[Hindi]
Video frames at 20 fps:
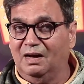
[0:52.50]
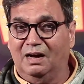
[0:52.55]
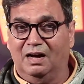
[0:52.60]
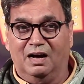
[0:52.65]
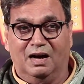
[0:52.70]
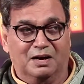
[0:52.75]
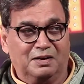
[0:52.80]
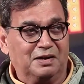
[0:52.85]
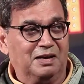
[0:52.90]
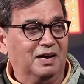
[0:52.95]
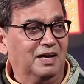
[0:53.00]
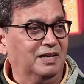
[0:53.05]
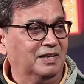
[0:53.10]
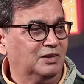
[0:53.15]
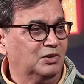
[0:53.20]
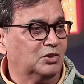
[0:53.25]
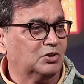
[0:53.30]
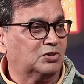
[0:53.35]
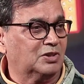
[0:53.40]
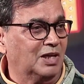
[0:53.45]
आ रहा है
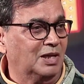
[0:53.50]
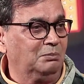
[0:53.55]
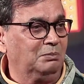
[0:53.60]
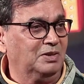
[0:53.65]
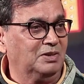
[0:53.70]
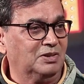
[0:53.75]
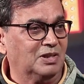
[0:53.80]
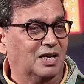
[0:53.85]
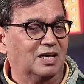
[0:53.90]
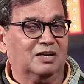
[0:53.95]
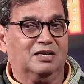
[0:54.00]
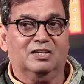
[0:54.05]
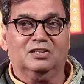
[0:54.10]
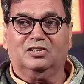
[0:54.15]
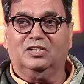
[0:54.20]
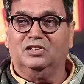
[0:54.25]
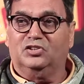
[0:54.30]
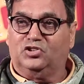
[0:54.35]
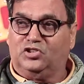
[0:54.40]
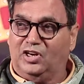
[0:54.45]
हिंदुस्तान में जहाँ
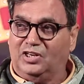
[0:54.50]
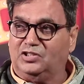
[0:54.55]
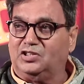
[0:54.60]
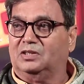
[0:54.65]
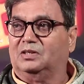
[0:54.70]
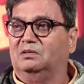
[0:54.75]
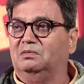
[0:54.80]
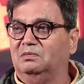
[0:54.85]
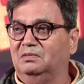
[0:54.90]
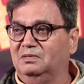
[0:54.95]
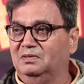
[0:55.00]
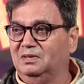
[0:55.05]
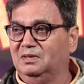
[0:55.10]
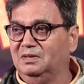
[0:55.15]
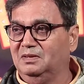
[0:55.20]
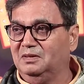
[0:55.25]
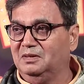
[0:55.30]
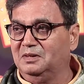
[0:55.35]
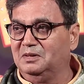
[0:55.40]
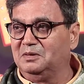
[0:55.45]
करके थिएटर
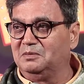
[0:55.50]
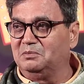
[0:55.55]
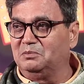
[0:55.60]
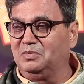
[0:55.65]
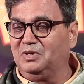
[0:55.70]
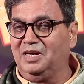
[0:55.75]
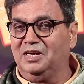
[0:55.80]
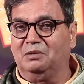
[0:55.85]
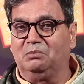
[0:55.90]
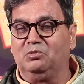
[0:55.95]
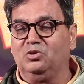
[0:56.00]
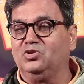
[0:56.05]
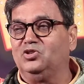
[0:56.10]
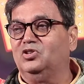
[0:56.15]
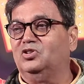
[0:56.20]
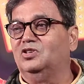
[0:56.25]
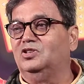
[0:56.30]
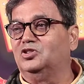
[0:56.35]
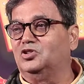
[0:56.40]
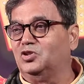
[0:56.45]
भी एक
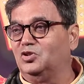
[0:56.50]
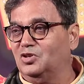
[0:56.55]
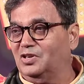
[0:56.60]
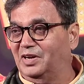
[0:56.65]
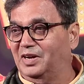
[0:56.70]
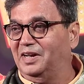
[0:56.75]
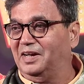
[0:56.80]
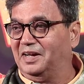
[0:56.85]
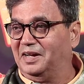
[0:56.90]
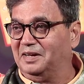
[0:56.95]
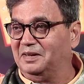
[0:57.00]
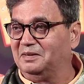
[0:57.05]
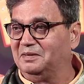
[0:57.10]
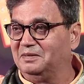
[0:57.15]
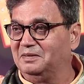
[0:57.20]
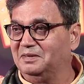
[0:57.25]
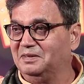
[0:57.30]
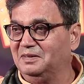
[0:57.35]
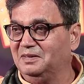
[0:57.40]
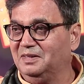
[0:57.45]
म्यूजिकल शो करेंगे
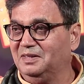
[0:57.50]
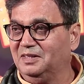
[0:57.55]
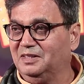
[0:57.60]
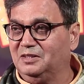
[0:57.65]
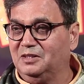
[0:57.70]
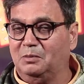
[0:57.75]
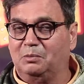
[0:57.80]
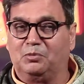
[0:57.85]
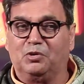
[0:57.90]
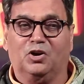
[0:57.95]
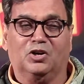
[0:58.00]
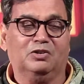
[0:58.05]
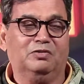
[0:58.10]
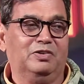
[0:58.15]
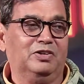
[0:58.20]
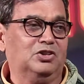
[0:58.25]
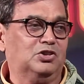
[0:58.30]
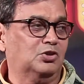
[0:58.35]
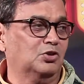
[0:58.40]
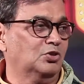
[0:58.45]
तो
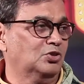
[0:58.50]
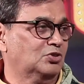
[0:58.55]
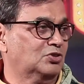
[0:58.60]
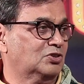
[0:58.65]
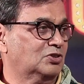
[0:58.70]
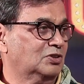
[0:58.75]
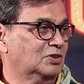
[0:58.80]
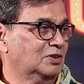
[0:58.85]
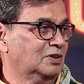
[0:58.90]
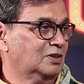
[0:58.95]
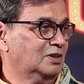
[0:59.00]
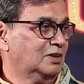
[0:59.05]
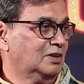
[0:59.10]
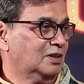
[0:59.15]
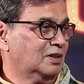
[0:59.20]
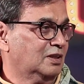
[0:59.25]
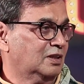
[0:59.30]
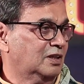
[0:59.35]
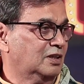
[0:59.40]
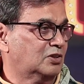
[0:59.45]
ब्रॉडवे शोज़
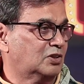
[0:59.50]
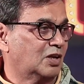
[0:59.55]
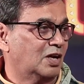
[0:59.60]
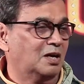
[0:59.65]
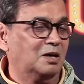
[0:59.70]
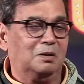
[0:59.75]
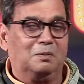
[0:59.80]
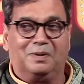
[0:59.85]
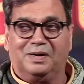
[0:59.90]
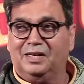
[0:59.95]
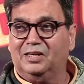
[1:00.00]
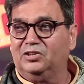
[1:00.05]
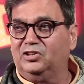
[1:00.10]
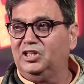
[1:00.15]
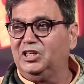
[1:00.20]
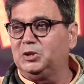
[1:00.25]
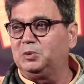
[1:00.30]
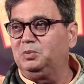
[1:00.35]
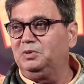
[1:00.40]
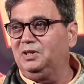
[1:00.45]
की तरह हमारा
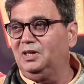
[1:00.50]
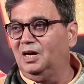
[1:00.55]
देश भी